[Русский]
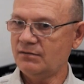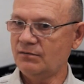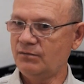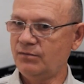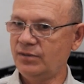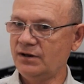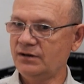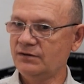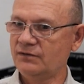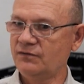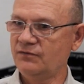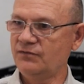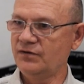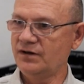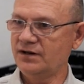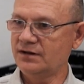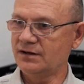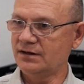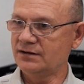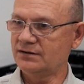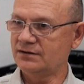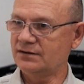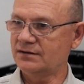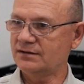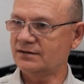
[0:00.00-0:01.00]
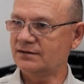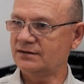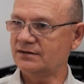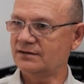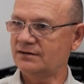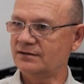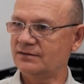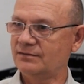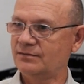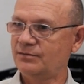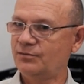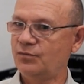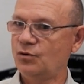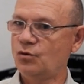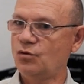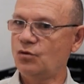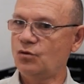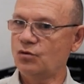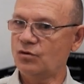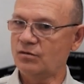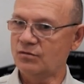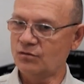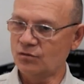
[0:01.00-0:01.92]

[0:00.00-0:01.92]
был вырыт э, по